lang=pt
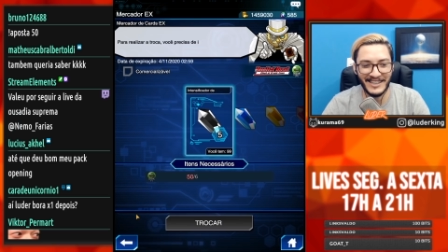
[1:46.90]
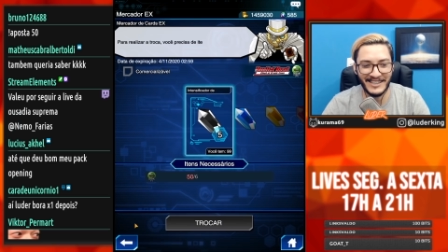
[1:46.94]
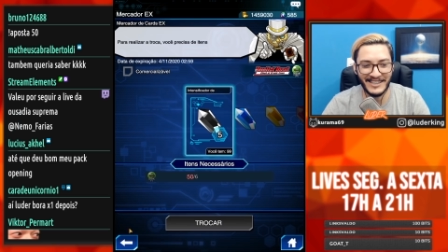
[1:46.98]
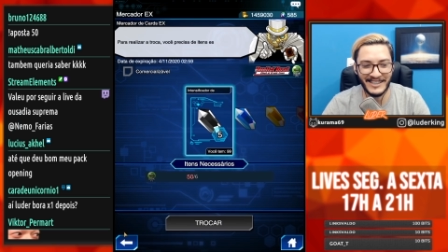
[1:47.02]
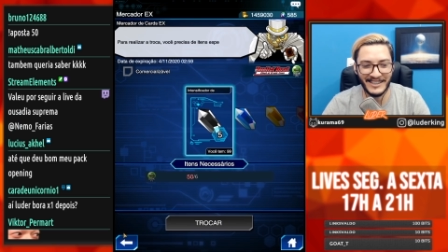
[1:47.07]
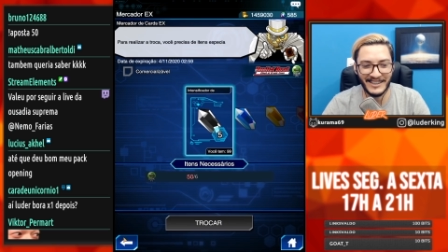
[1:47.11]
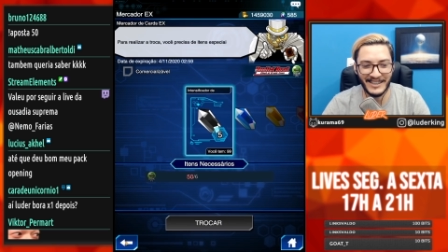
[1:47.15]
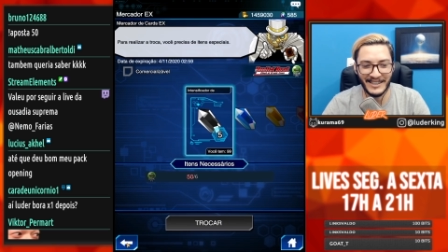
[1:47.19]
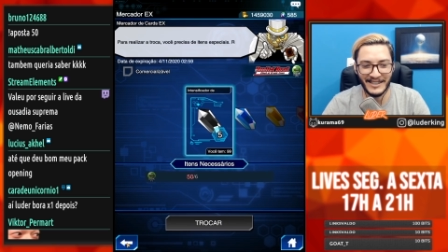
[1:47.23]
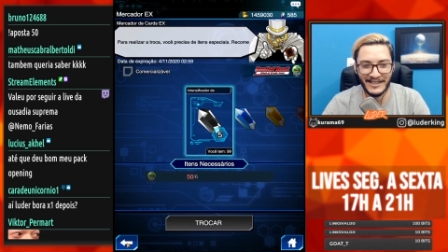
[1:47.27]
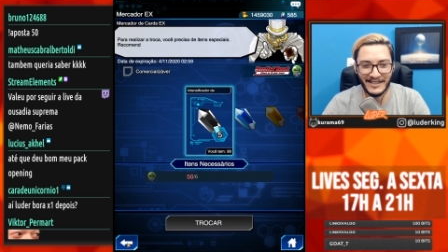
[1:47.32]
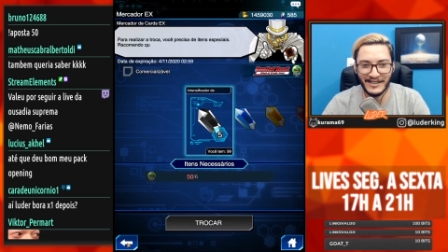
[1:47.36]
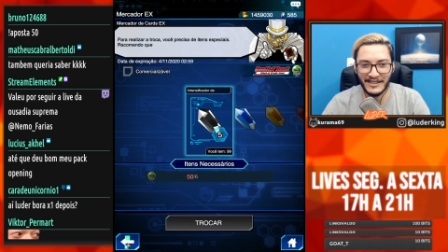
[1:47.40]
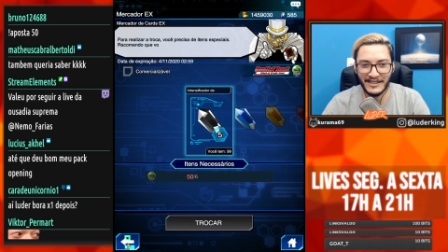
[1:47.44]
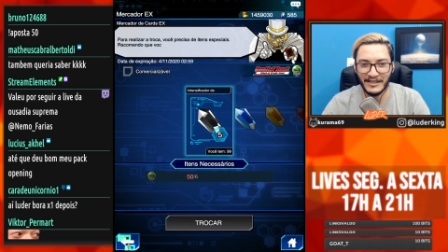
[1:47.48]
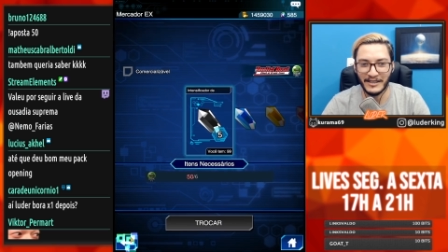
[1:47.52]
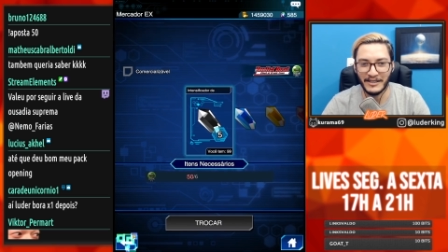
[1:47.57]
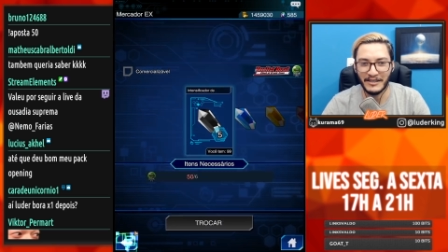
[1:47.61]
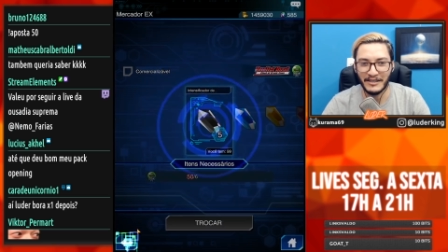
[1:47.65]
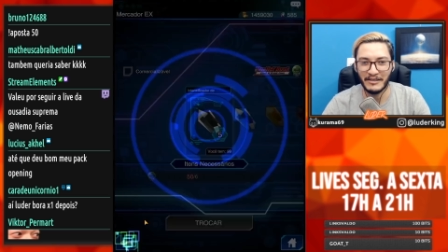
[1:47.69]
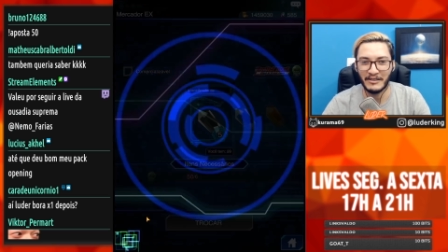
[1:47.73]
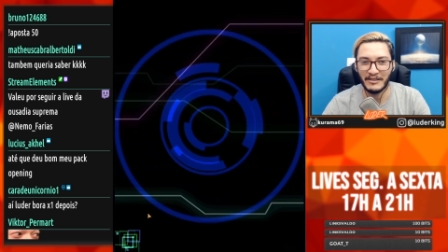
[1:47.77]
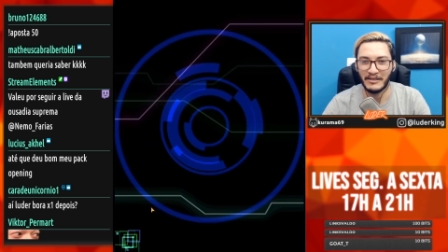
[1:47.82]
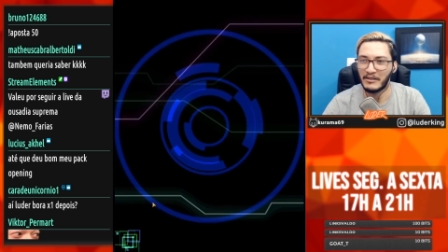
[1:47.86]
Entendi, entendi.
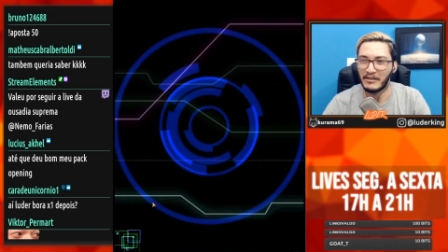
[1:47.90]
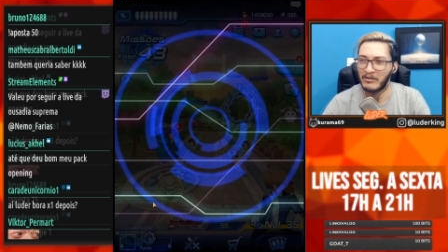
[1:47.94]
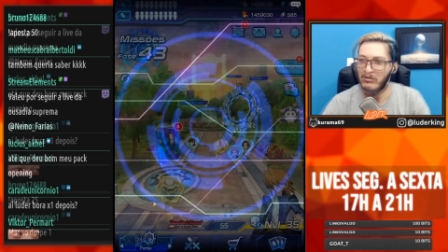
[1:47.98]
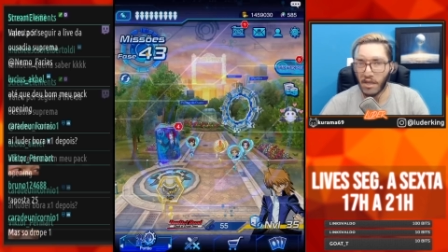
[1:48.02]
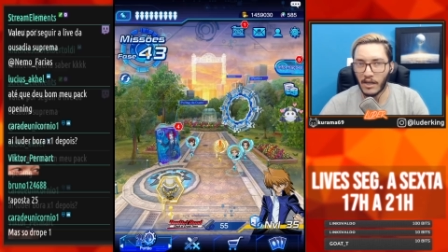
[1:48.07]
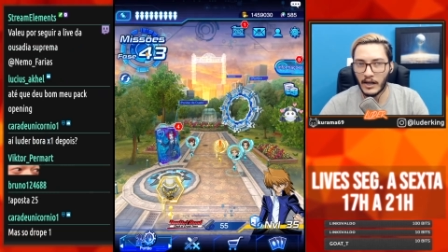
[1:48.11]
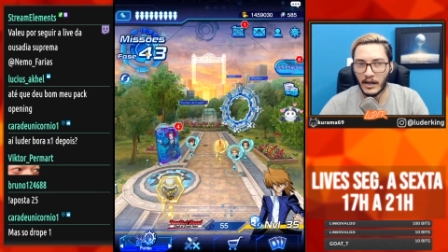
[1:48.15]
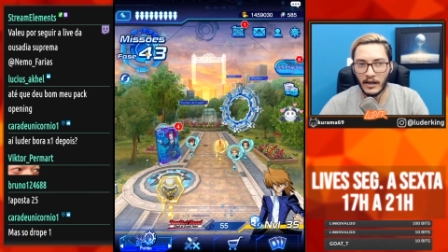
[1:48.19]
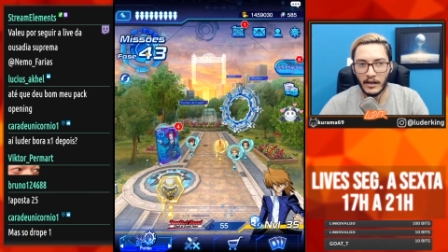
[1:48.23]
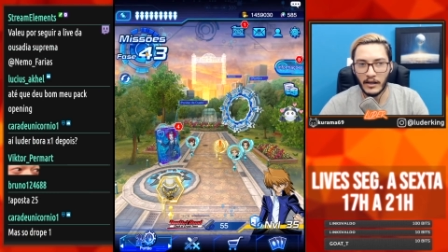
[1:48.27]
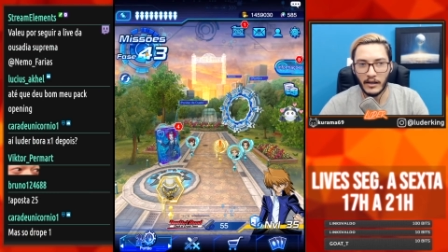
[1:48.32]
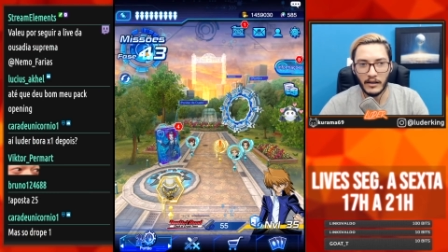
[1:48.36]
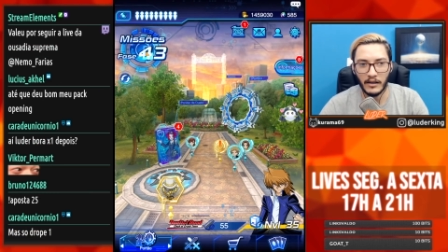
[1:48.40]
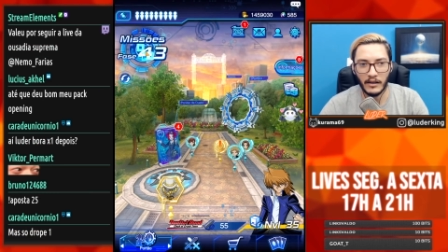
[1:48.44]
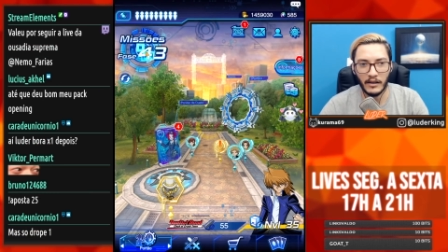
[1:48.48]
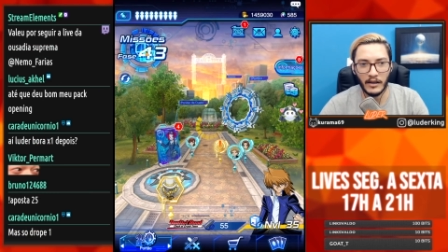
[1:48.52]
Tá,